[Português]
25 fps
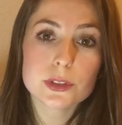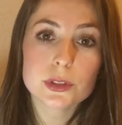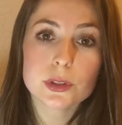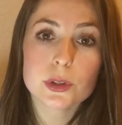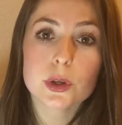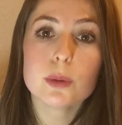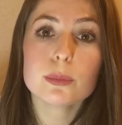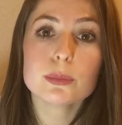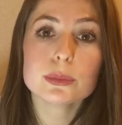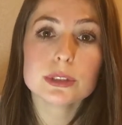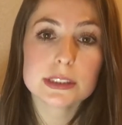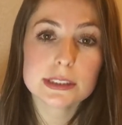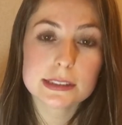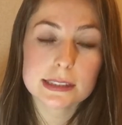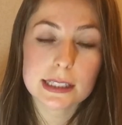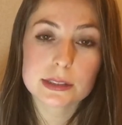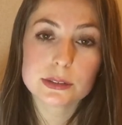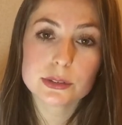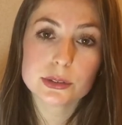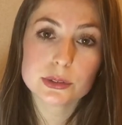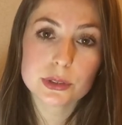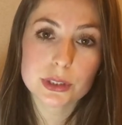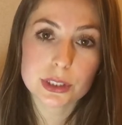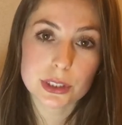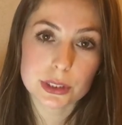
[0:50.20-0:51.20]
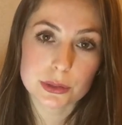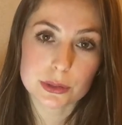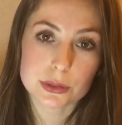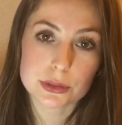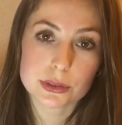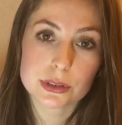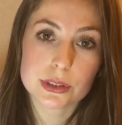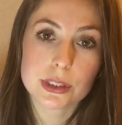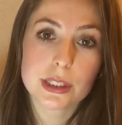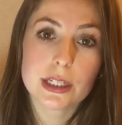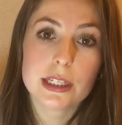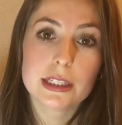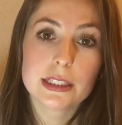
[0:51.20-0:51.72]
como os Estados
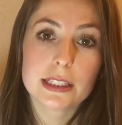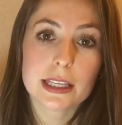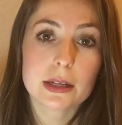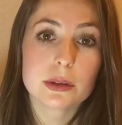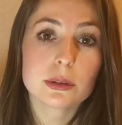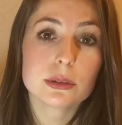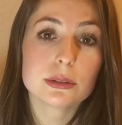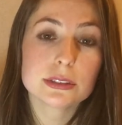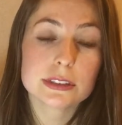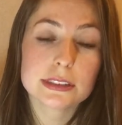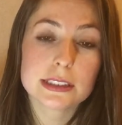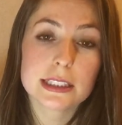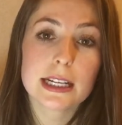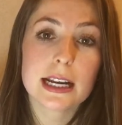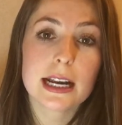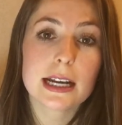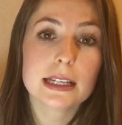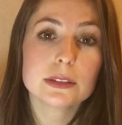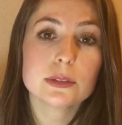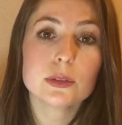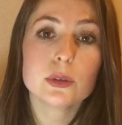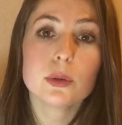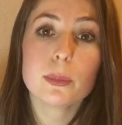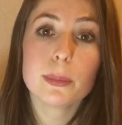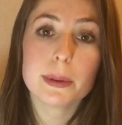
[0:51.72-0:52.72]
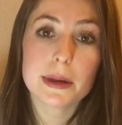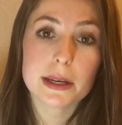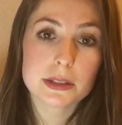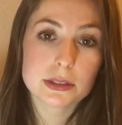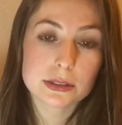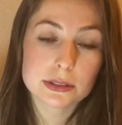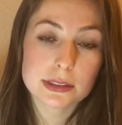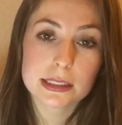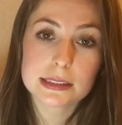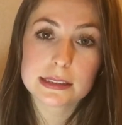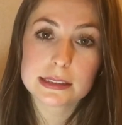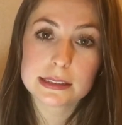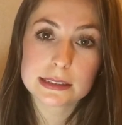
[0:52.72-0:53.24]
Unidos, que é considerado o
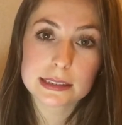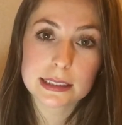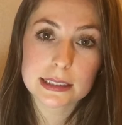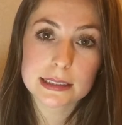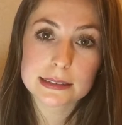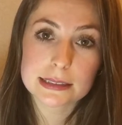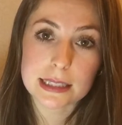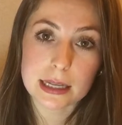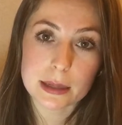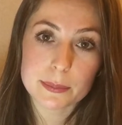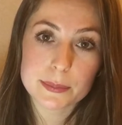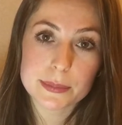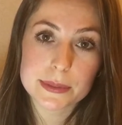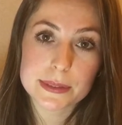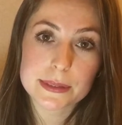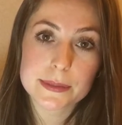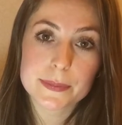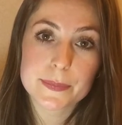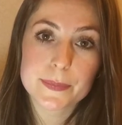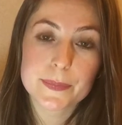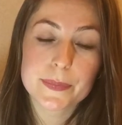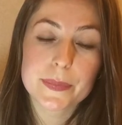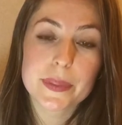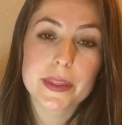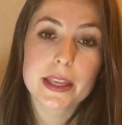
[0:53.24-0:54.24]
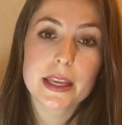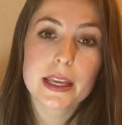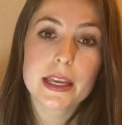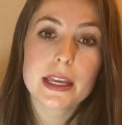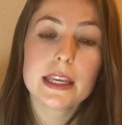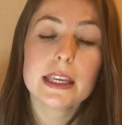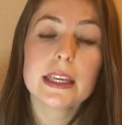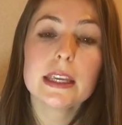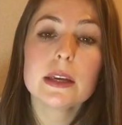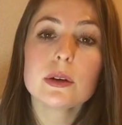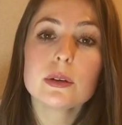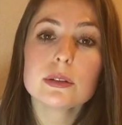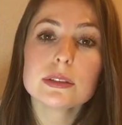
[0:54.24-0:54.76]
berço das startups.
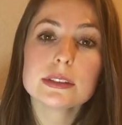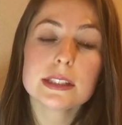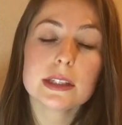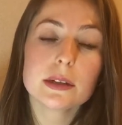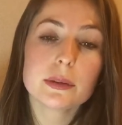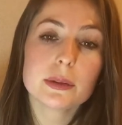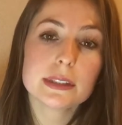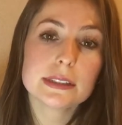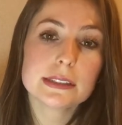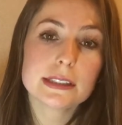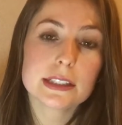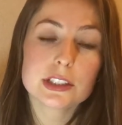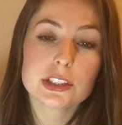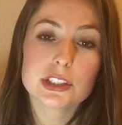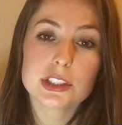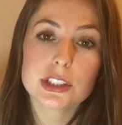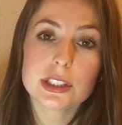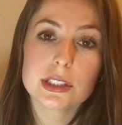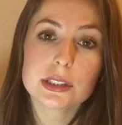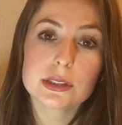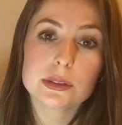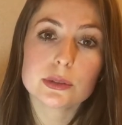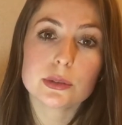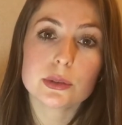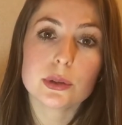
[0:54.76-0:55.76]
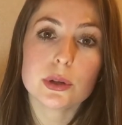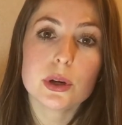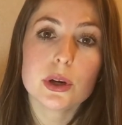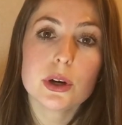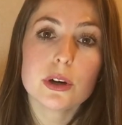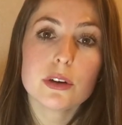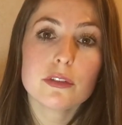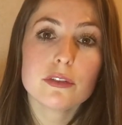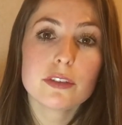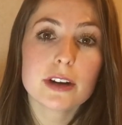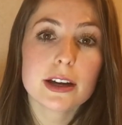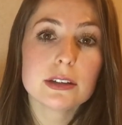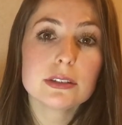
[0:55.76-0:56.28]
Em consequência disso,
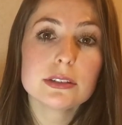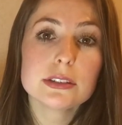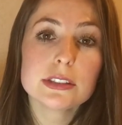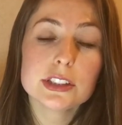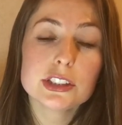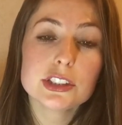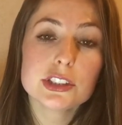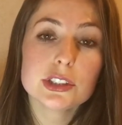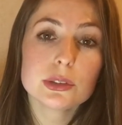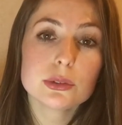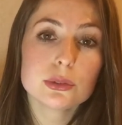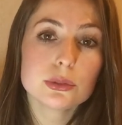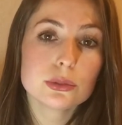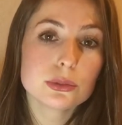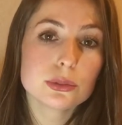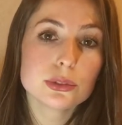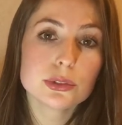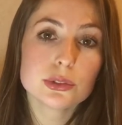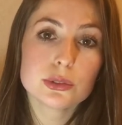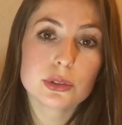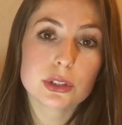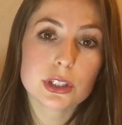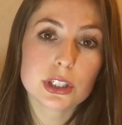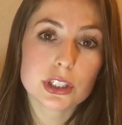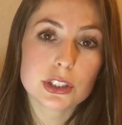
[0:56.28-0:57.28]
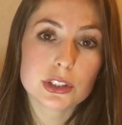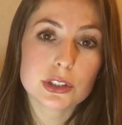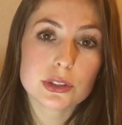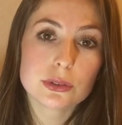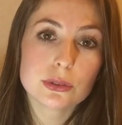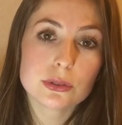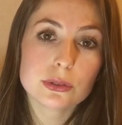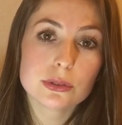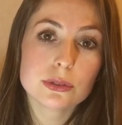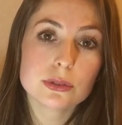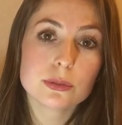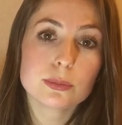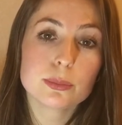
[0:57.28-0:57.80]
Vários institutos
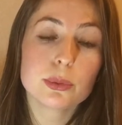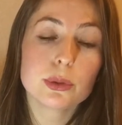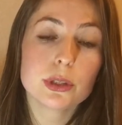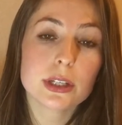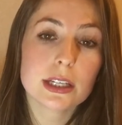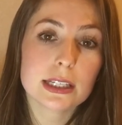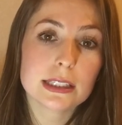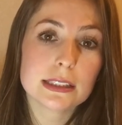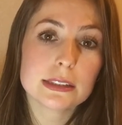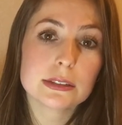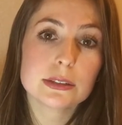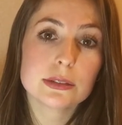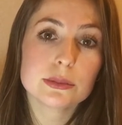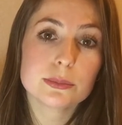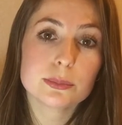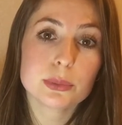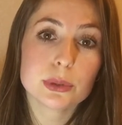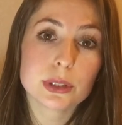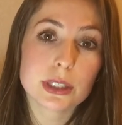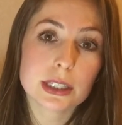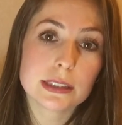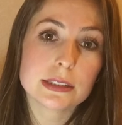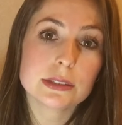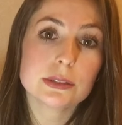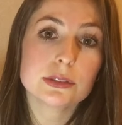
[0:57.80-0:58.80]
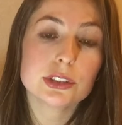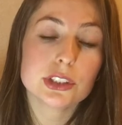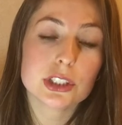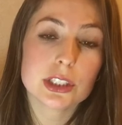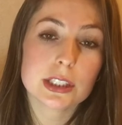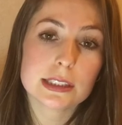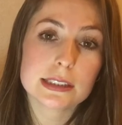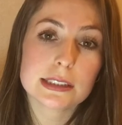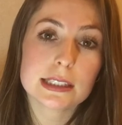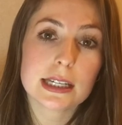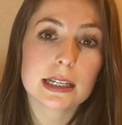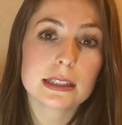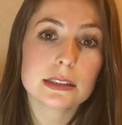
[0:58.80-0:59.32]
jurídicos, por eles, por eles
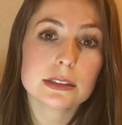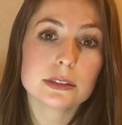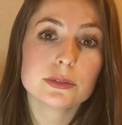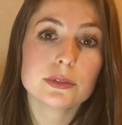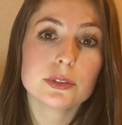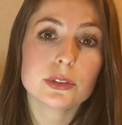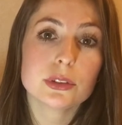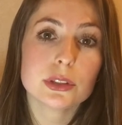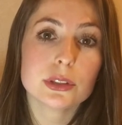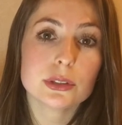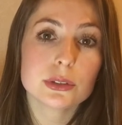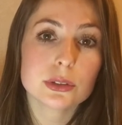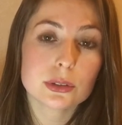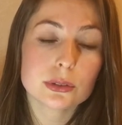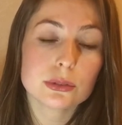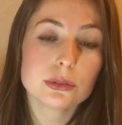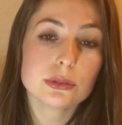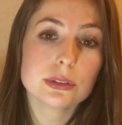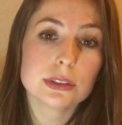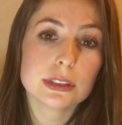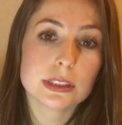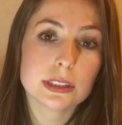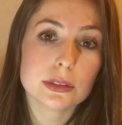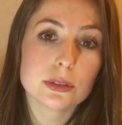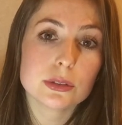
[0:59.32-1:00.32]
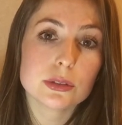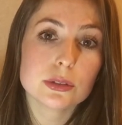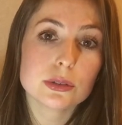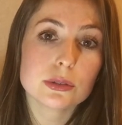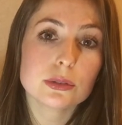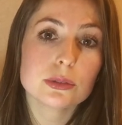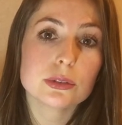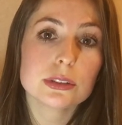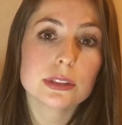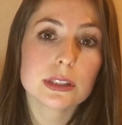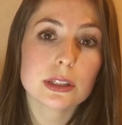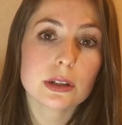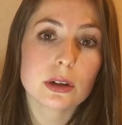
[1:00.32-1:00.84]
utilizados, foram introduzidos
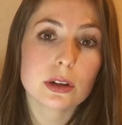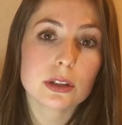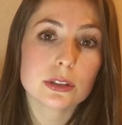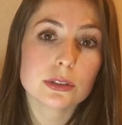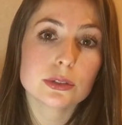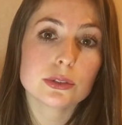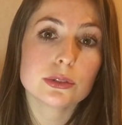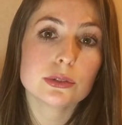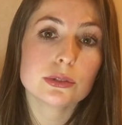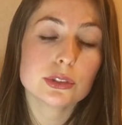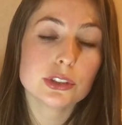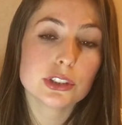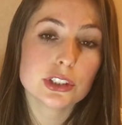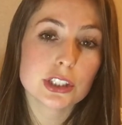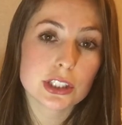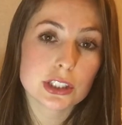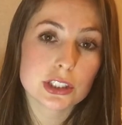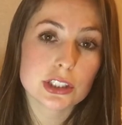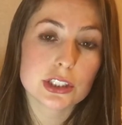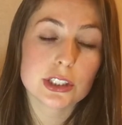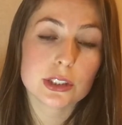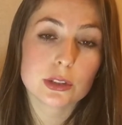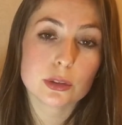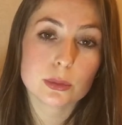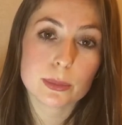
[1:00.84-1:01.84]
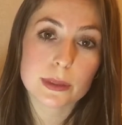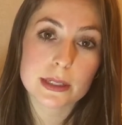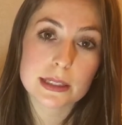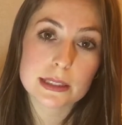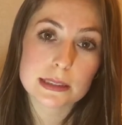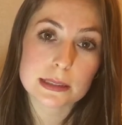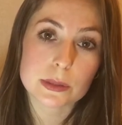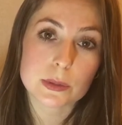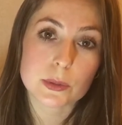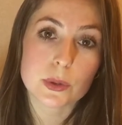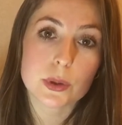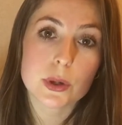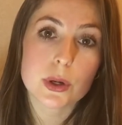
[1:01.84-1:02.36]
nos negócios do dia a dia do
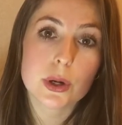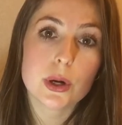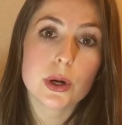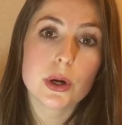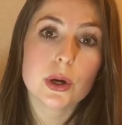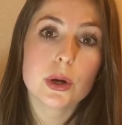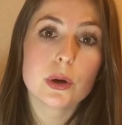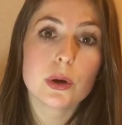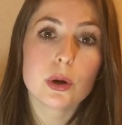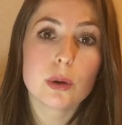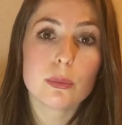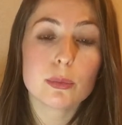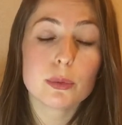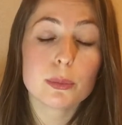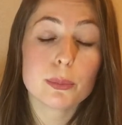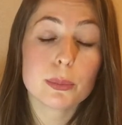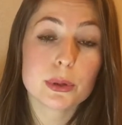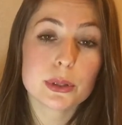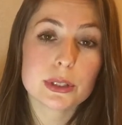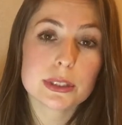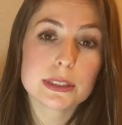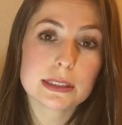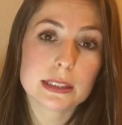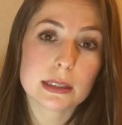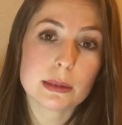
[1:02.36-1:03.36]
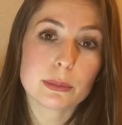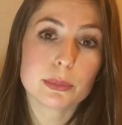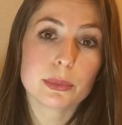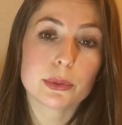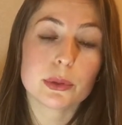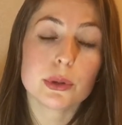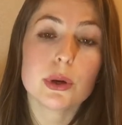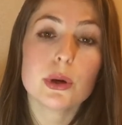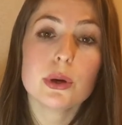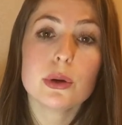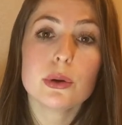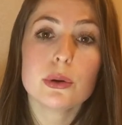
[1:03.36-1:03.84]
Brasil, como, por exemplo,